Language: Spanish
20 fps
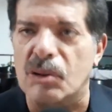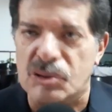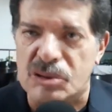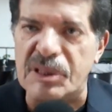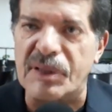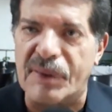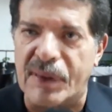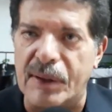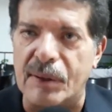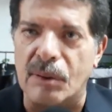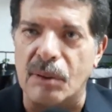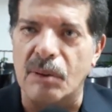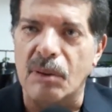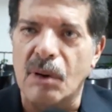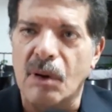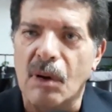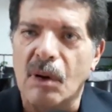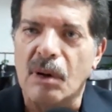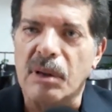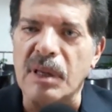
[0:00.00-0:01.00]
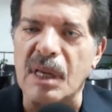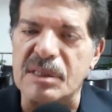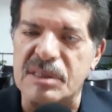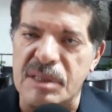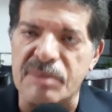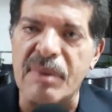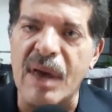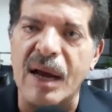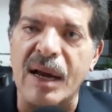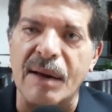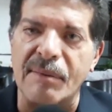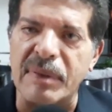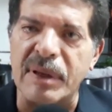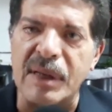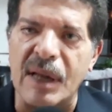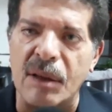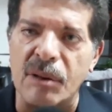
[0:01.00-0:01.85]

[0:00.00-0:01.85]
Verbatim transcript: Yo, yo así lo considero